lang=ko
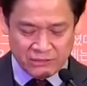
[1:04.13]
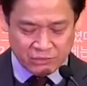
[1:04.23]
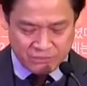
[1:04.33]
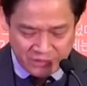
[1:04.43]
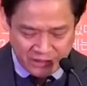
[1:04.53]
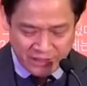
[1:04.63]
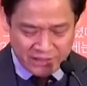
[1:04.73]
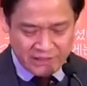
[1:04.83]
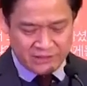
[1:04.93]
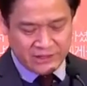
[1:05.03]
또 미래에
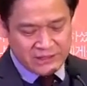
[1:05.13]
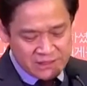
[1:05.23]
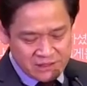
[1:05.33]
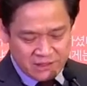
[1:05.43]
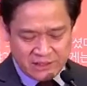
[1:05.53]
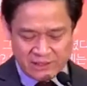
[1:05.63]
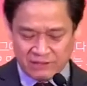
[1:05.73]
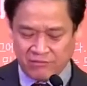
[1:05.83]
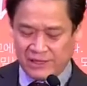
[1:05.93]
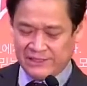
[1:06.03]
일어날 일들에 대한
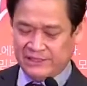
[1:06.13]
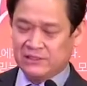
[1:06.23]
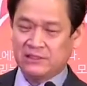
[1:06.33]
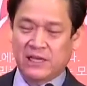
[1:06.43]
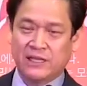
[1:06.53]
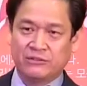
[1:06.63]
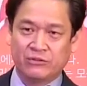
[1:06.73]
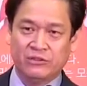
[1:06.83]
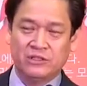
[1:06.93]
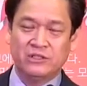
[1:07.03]
확신을
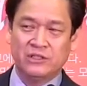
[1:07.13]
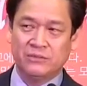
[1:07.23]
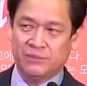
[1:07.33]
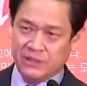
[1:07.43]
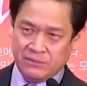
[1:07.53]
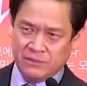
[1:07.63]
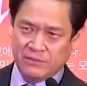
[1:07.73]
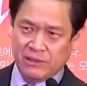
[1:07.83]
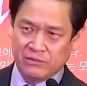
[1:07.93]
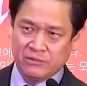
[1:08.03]
가지고 있는 이 믿음이
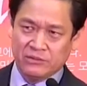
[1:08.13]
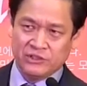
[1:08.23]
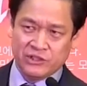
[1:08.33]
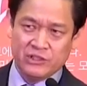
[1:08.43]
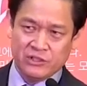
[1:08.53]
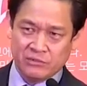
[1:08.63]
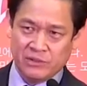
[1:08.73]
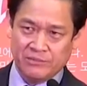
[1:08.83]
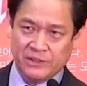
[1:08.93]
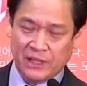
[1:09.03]
바로
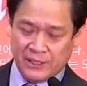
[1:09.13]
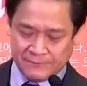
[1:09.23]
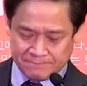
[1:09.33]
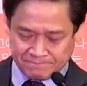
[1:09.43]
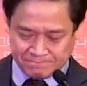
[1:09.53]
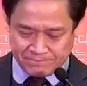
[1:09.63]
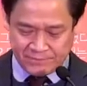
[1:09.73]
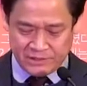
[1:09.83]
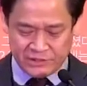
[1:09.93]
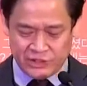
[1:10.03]
신념입니다.
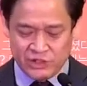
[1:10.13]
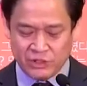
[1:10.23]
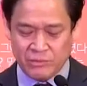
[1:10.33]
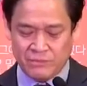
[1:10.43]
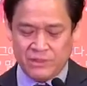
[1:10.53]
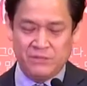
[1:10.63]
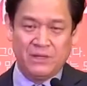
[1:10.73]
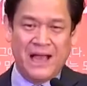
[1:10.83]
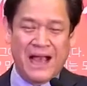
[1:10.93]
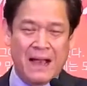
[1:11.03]
이 신념의
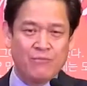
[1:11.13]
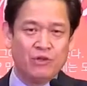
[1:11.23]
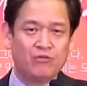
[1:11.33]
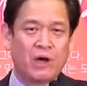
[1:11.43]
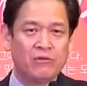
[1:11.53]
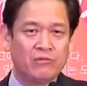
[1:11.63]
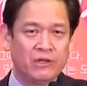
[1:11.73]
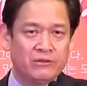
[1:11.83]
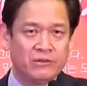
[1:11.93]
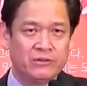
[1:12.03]
믿음이 아무리
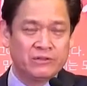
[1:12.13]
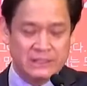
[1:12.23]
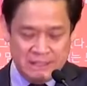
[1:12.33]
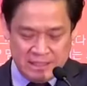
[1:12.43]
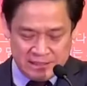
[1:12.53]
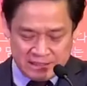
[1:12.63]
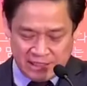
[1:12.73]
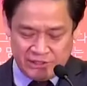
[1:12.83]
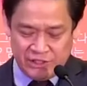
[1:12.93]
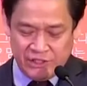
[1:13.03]
확고해도요
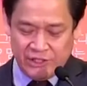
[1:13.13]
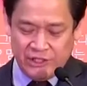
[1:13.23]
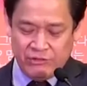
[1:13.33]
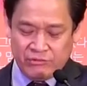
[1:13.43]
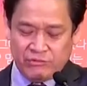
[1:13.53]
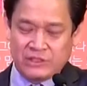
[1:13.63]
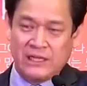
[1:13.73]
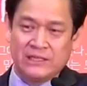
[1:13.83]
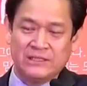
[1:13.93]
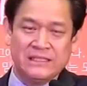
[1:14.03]
자신이 이루고자
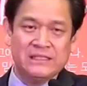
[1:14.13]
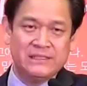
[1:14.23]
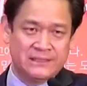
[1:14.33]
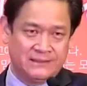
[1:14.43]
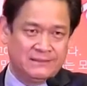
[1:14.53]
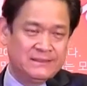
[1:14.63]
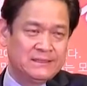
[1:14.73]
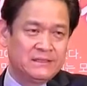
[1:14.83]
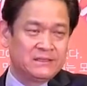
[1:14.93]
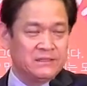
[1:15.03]
하는 일들
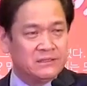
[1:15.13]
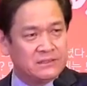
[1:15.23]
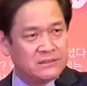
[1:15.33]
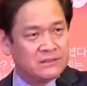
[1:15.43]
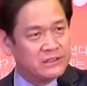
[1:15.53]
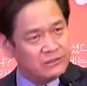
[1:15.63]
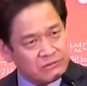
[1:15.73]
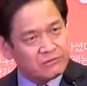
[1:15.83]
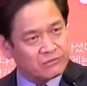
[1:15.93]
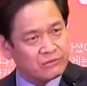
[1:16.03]
그 일들을
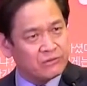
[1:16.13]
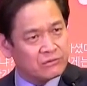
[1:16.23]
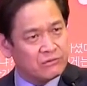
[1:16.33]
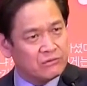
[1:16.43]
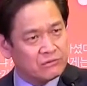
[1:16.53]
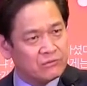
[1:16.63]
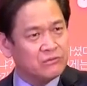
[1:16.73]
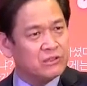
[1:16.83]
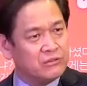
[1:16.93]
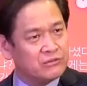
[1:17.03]
이룰 수도 있고
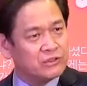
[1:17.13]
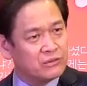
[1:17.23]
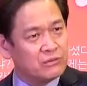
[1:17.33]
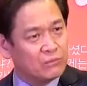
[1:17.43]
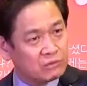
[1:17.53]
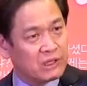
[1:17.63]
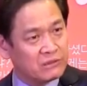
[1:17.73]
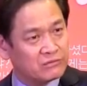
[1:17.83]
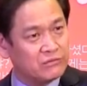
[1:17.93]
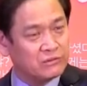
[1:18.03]
또 이루지도 못할
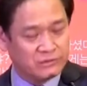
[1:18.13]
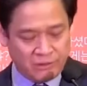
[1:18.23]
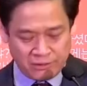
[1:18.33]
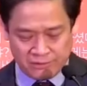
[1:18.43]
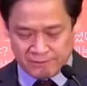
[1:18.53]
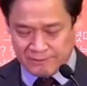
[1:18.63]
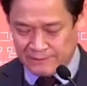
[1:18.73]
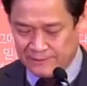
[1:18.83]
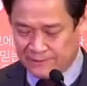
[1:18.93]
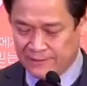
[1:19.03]
수도 있어요.
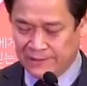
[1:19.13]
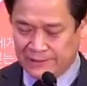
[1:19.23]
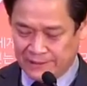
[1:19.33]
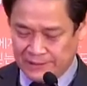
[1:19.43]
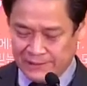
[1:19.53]
예.